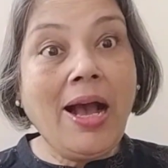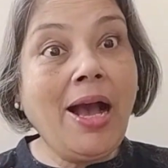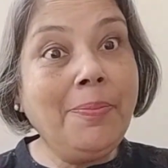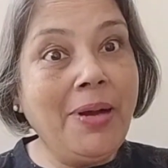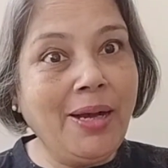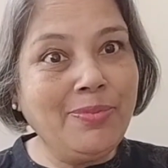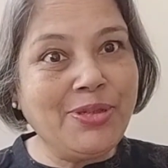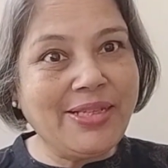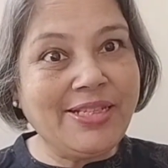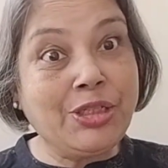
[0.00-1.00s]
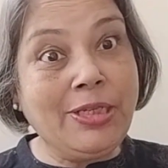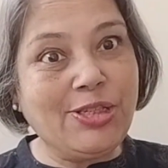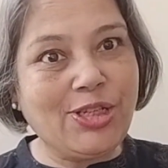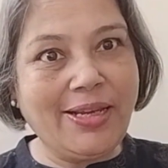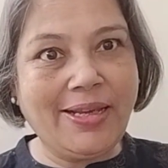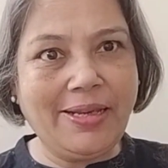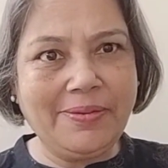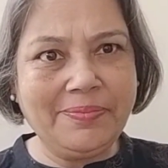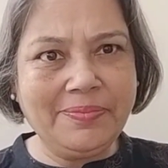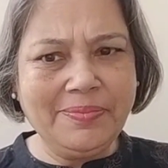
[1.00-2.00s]
अब हम उसे सींचेंगे
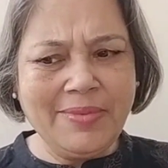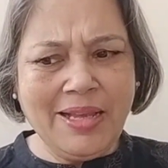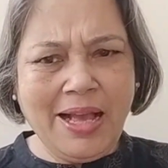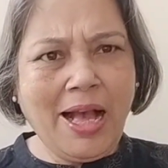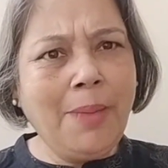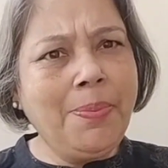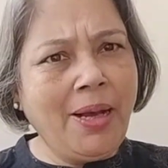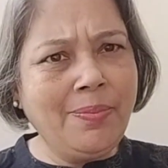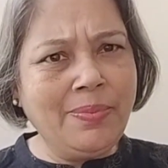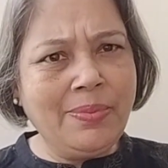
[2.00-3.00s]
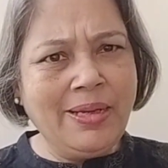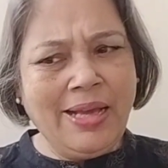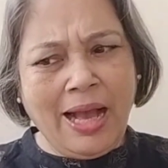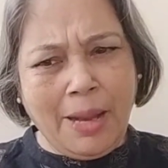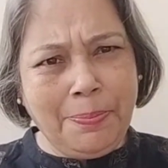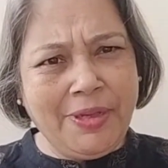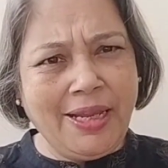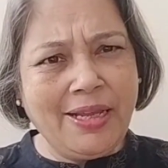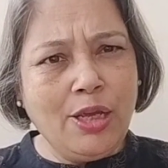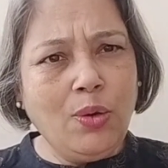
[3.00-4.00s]
अब हम
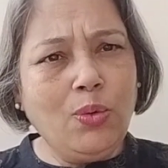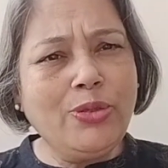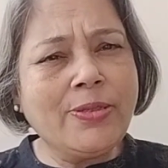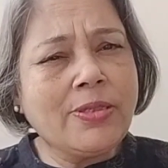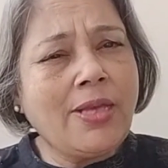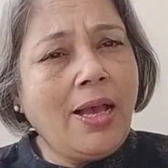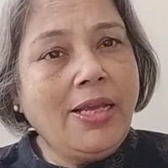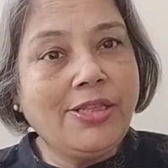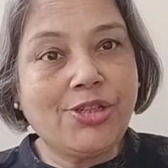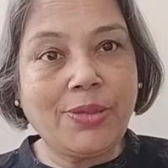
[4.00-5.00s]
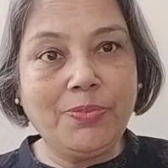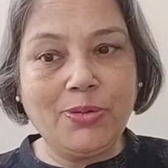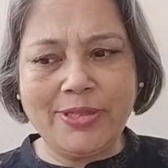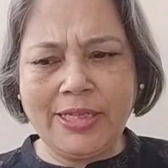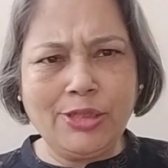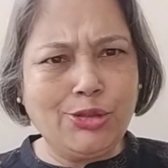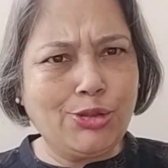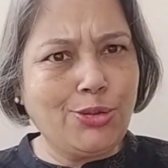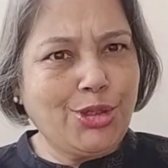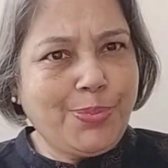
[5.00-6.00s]
अपने उत्साहित शब्दों से
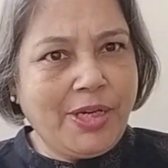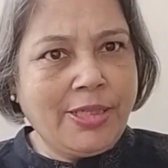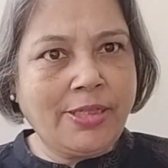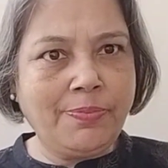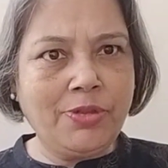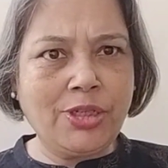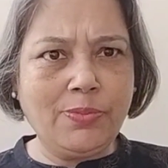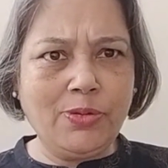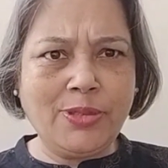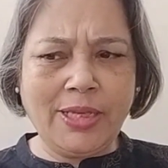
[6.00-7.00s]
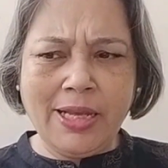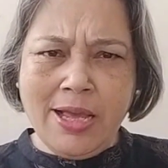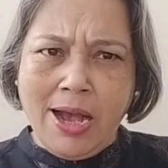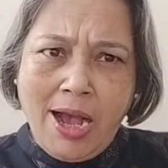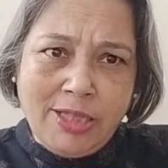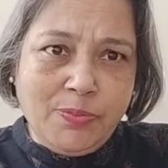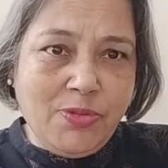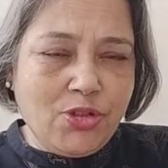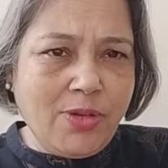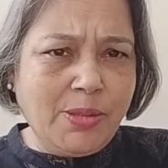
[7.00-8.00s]
जोश भरे शब्दों से
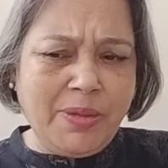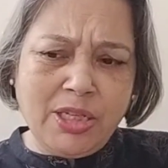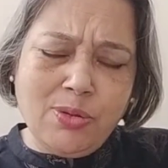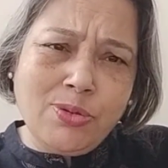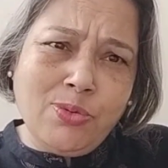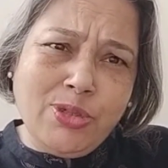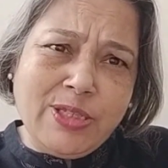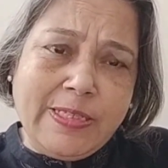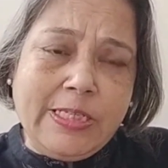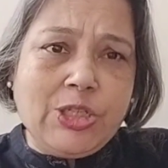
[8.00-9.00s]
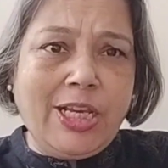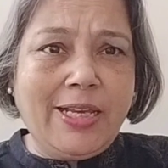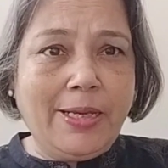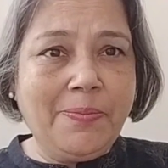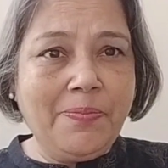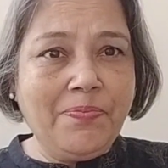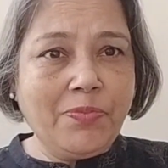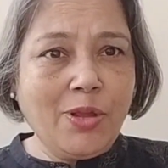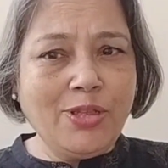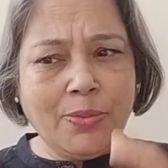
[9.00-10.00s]
आत्मविश्वास भर के उसको सींचेंगे
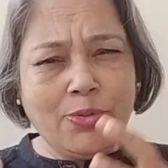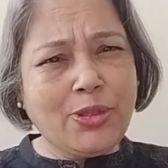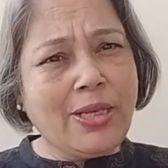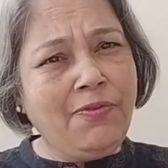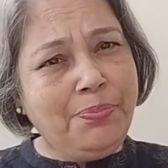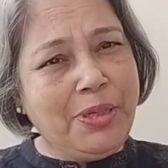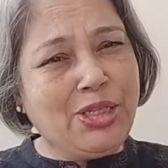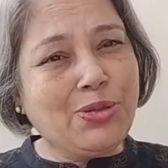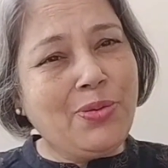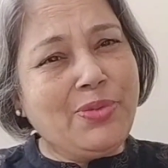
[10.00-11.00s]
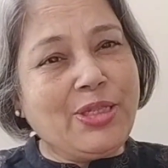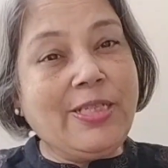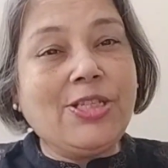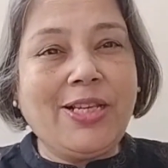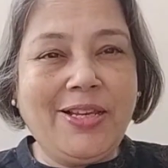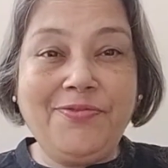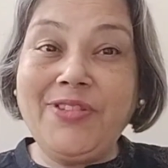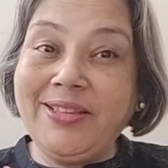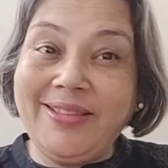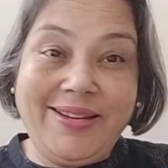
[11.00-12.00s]
जब उसके बीज को हम सींचेंगे
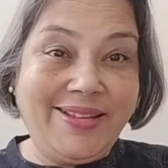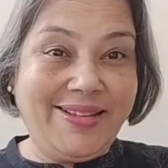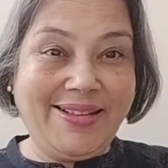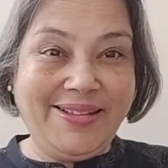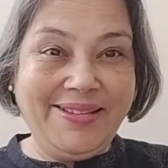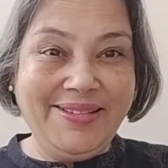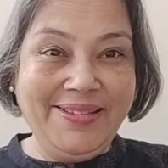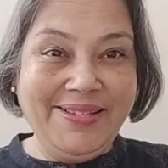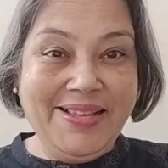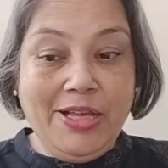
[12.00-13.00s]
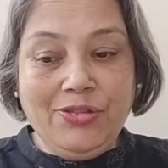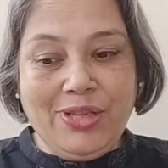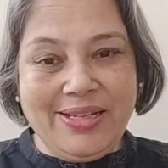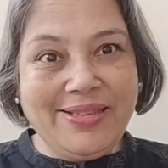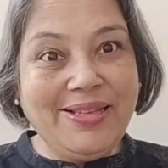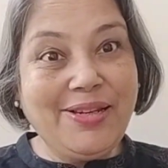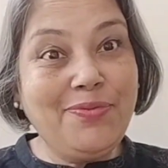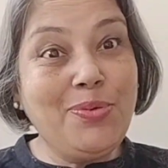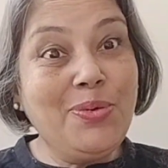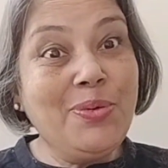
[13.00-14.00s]
वक्त लगेगा धीरे धीरे
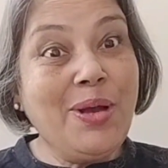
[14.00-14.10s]
वो